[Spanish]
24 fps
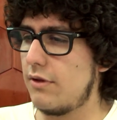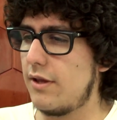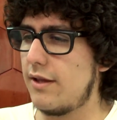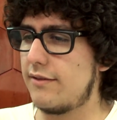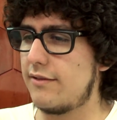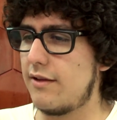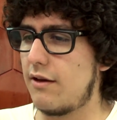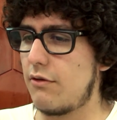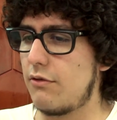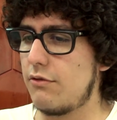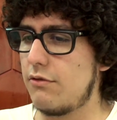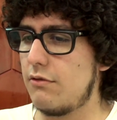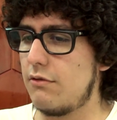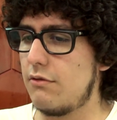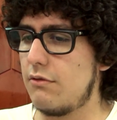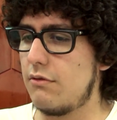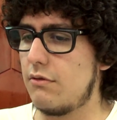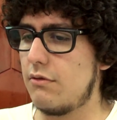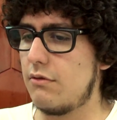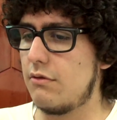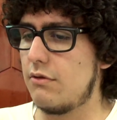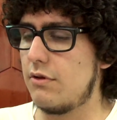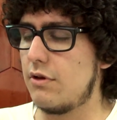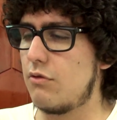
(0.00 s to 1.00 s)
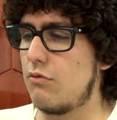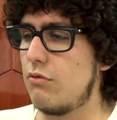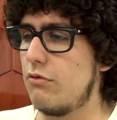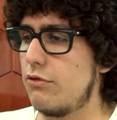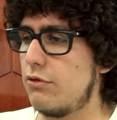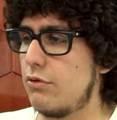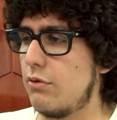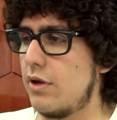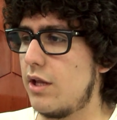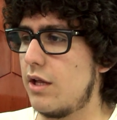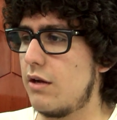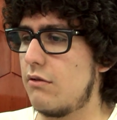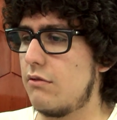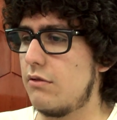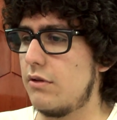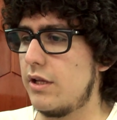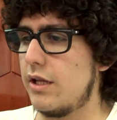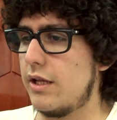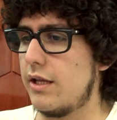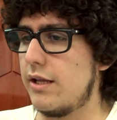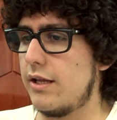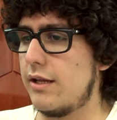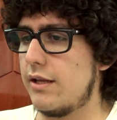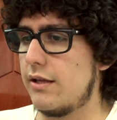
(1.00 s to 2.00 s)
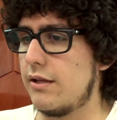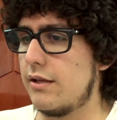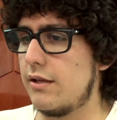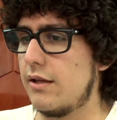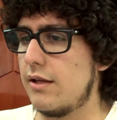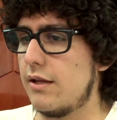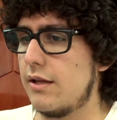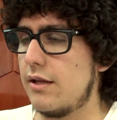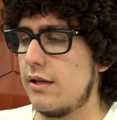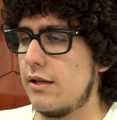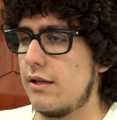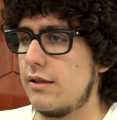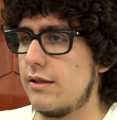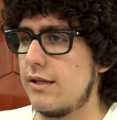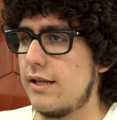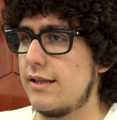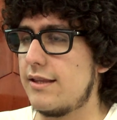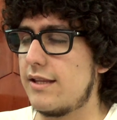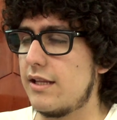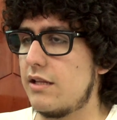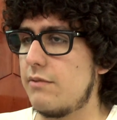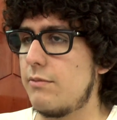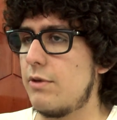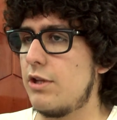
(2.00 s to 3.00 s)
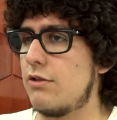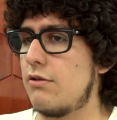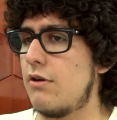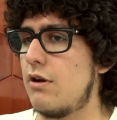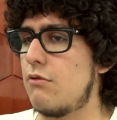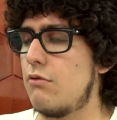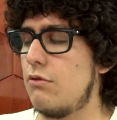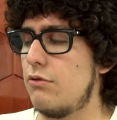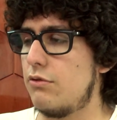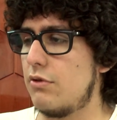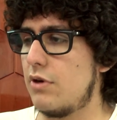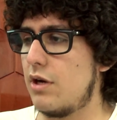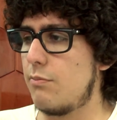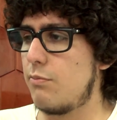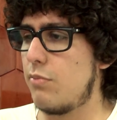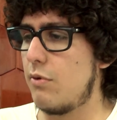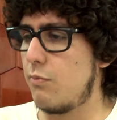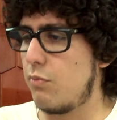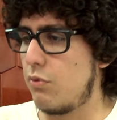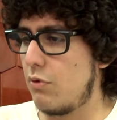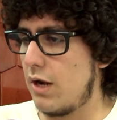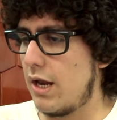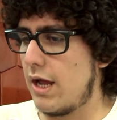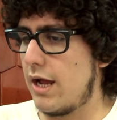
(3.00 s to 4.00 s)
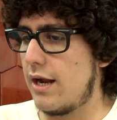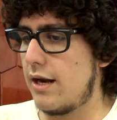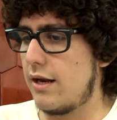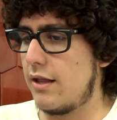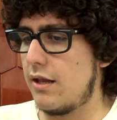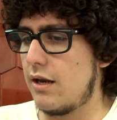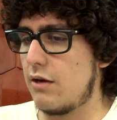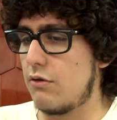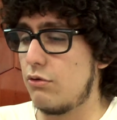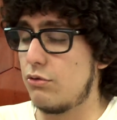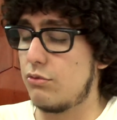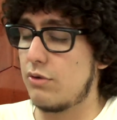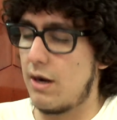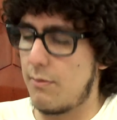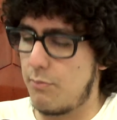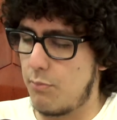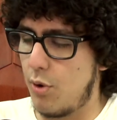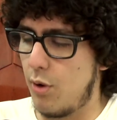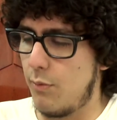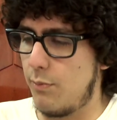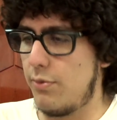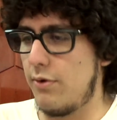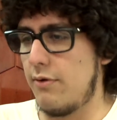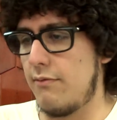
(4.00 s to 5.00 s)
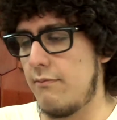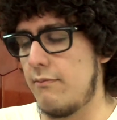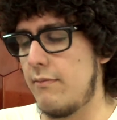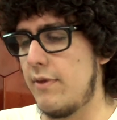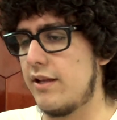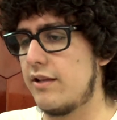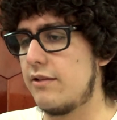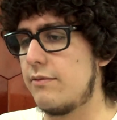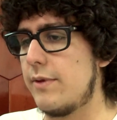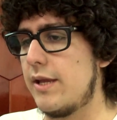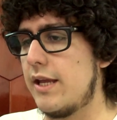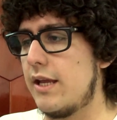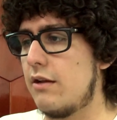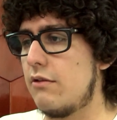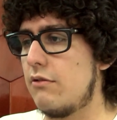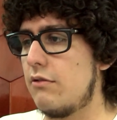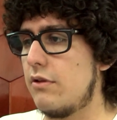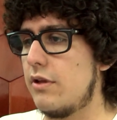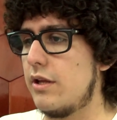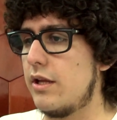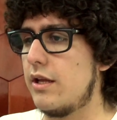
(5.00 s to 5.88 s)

De desarrollo de cultura, de, entendimiento de la cultura popular, de la cultura pop, más bien, ¿no?